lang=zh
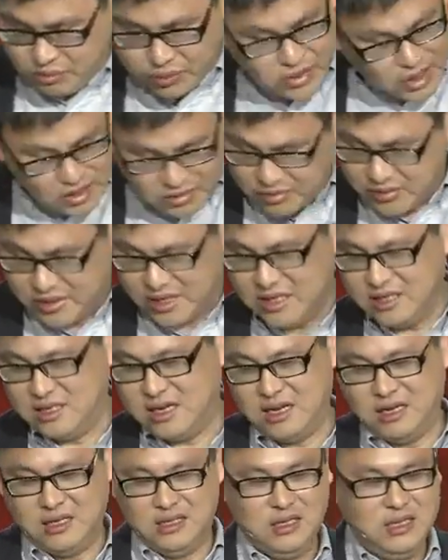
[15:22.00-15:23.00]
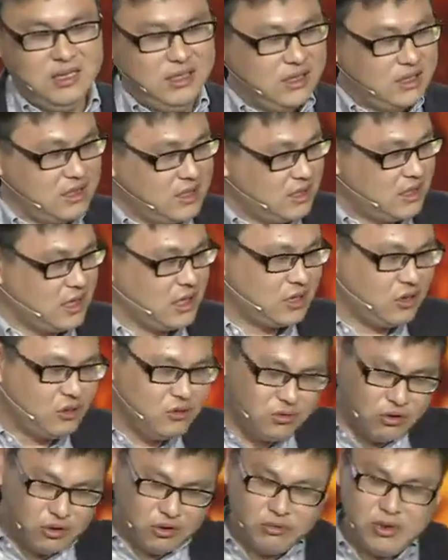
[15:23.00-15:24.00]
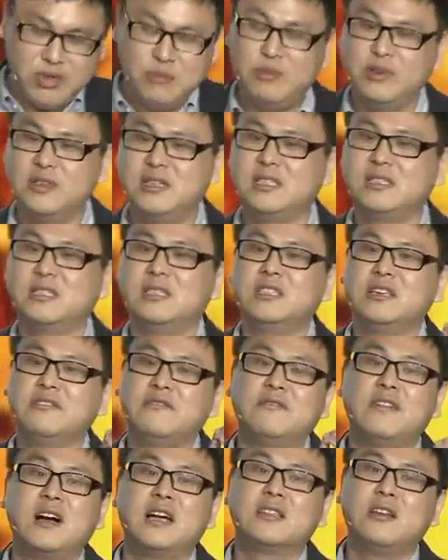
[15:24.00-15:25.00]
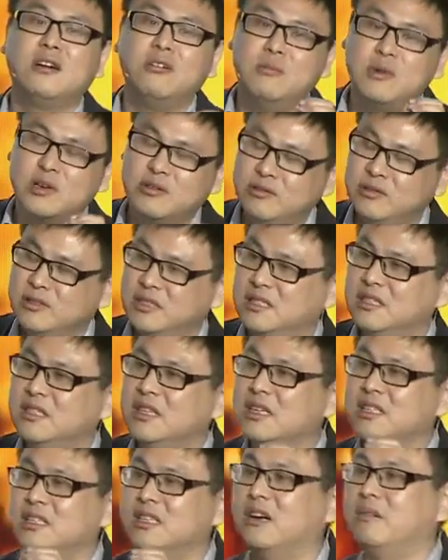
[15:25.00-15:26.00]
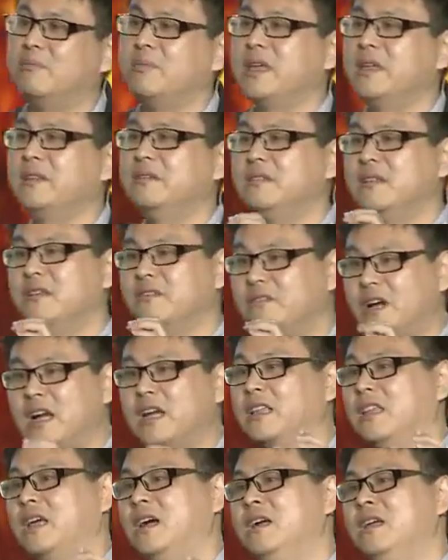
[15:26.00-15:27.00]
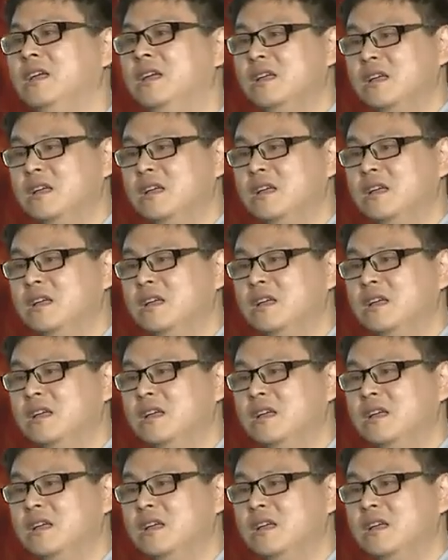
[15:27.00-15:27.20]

不要去现场，您直接通过微博的私信发到我们公司那个小编，发给他，